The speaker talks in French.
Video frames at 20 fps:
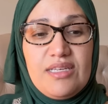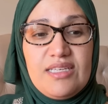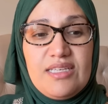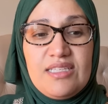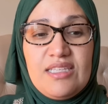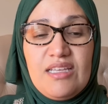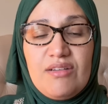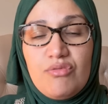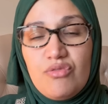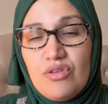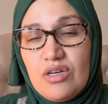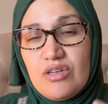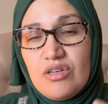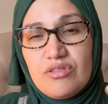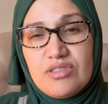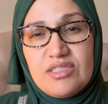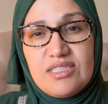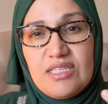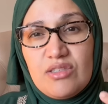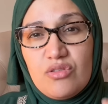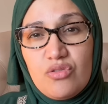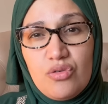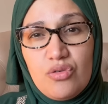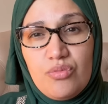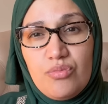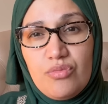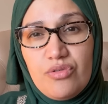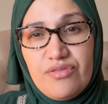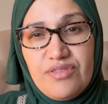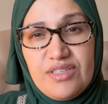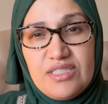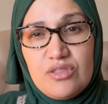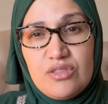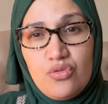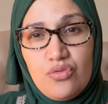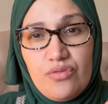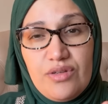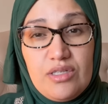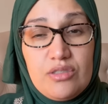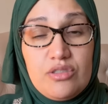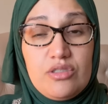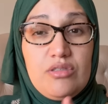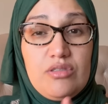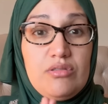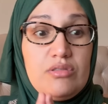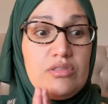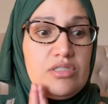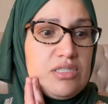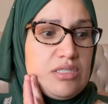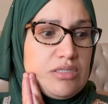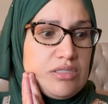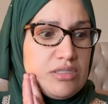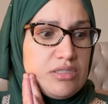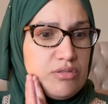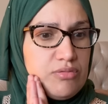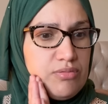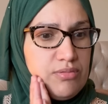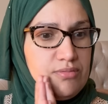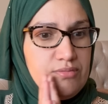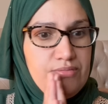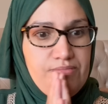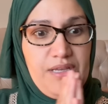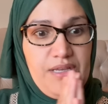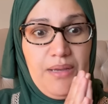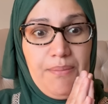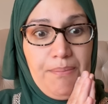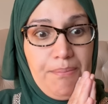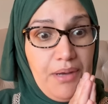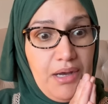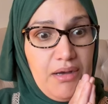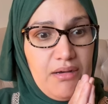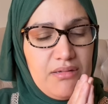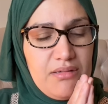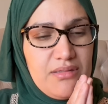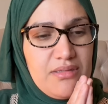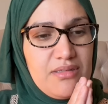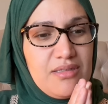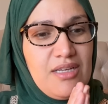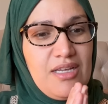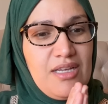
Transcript: et d'avoir cette mauvaise nouvelle. Je ne l'espère pas, hein.